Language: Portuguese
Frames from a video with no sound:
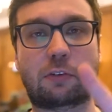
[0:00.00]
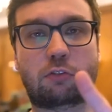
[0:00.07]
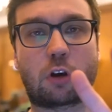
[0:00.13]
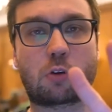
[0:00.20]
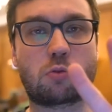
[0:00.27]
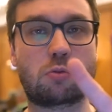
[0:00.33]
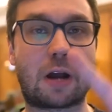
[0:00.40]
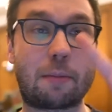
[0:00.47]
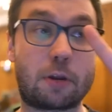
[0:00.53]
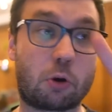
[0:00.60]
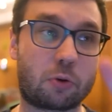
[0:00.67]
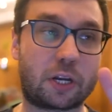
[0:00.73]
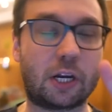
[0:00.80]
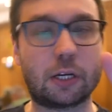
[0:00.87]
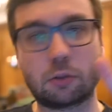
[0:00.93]
só com o Gabriel
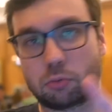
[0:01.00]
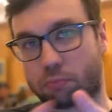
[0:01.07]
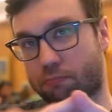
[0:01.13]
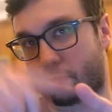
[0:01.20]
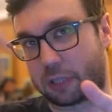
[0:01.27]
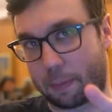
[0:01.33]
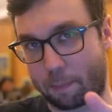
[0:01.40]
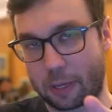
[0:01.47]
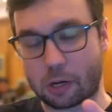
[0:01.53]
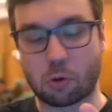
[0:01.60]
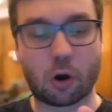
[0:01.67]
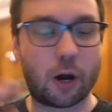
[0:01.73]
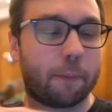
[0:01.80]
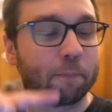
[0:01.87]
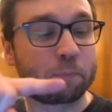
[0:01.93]
Grando,
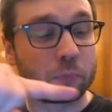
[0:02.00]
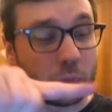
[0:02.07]
Chapecó,